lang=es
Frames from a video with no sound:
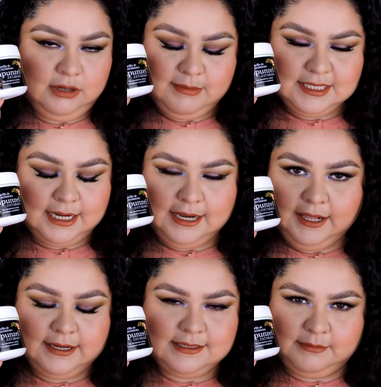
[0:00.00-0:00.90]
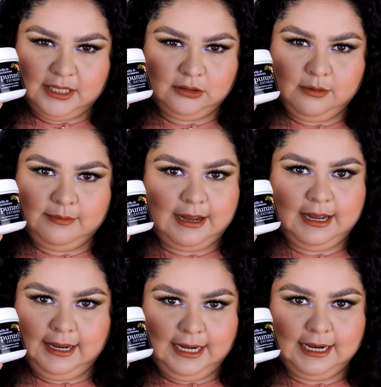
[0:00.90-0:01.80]
Una mascarilla de crecimiento
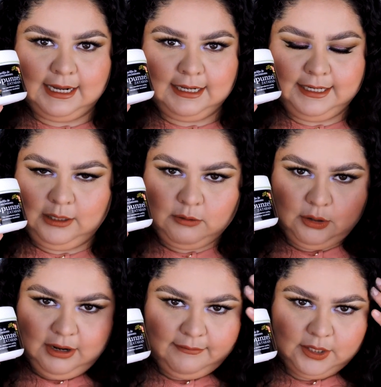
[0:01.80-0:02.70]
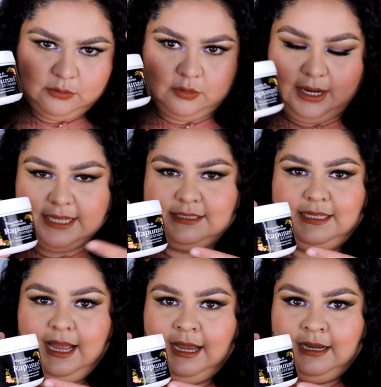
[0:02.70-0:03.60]
va en, la, en el cuero cabelludo.
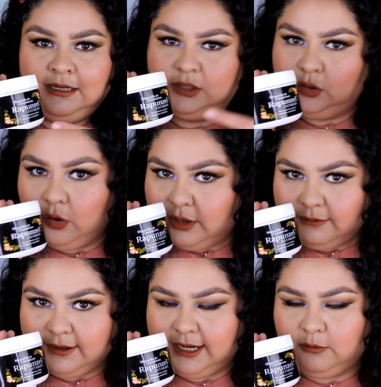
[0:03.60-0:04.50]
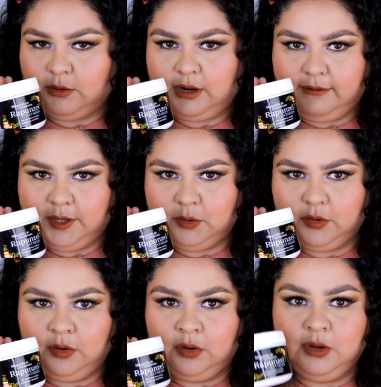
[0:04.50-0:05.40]
Esta no iba en el cuero
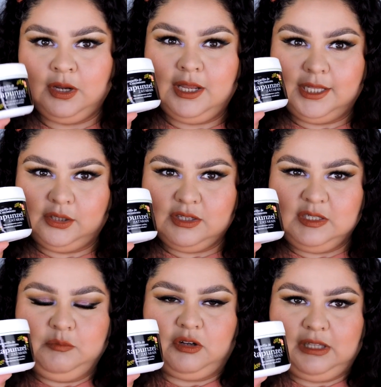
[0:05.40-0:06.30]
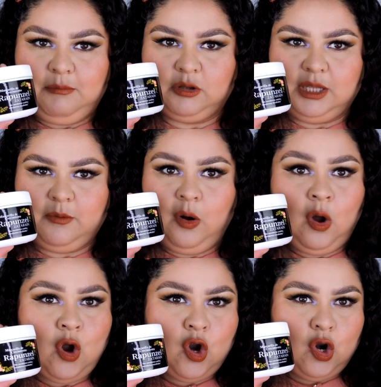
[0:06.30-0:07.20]
cabelludo, entonces por tal motivo
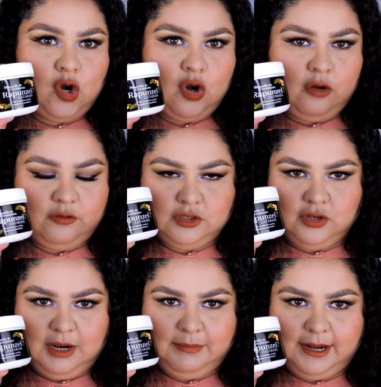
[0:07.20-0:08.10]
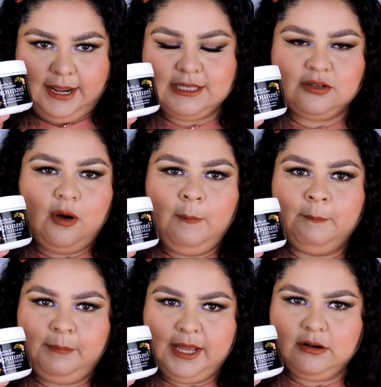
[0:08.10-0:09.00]
no funciona para eso,
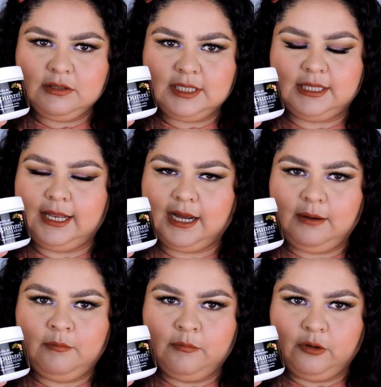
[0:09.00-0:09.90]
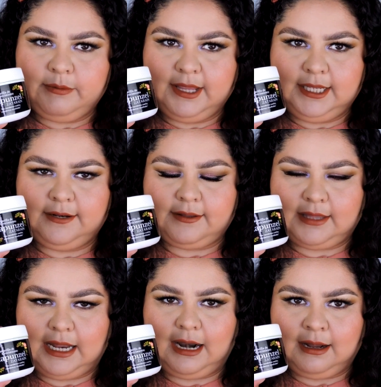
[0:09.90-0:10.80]
pero sí te deja muy bien
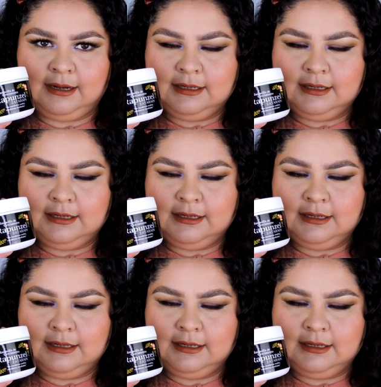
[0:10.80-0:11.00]
hidratada